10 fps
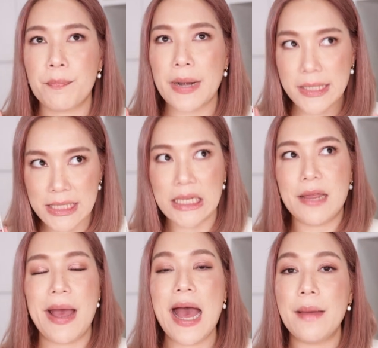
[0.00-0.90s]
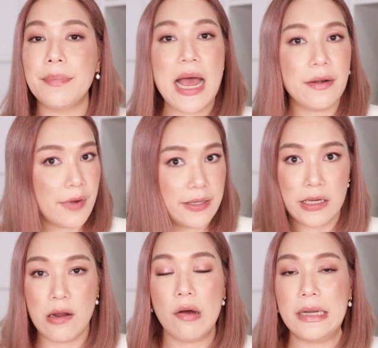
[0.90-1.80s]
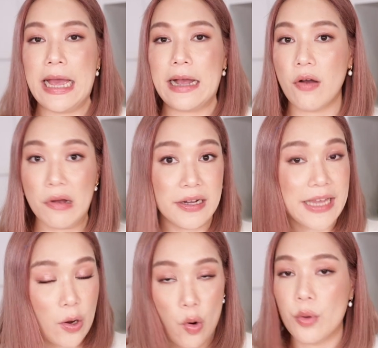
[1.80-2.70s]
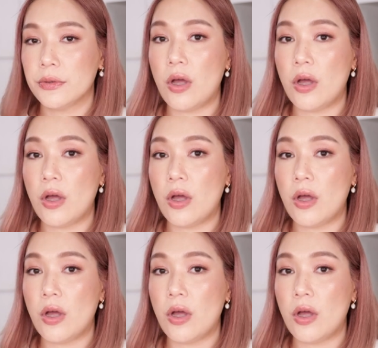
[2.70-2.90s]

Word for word: ประสิทธิภาพด้านเรตินอลเนี่ยก็คือยังคง